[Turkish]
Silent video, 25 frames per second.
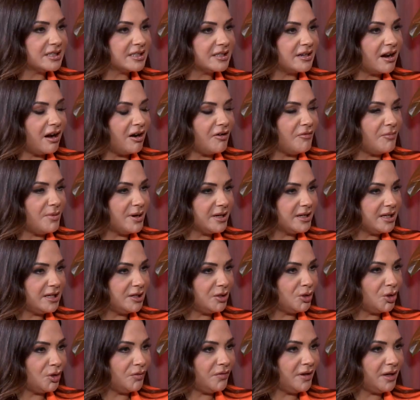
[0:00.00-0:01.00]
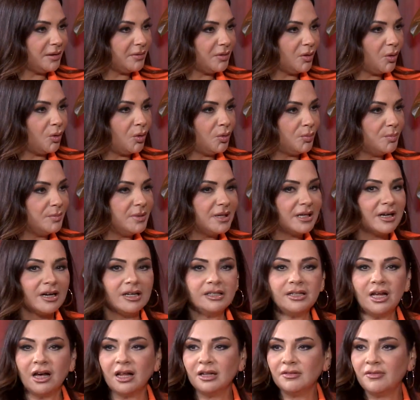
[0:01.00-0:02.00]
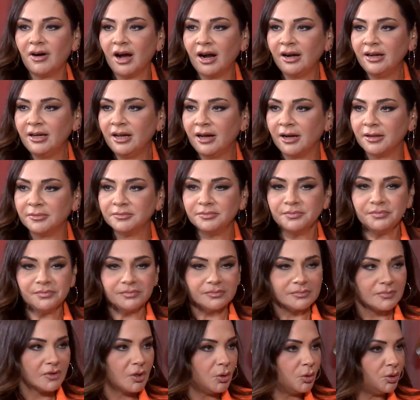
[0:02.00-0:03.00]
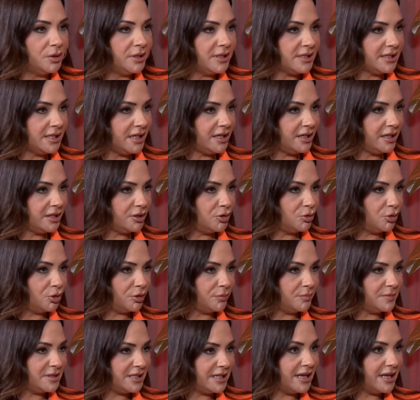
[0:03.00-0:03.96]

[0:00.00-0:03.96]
değil. travma geliyor ve Yerleşiyor. o bir kanal var ya orada seyrediyorum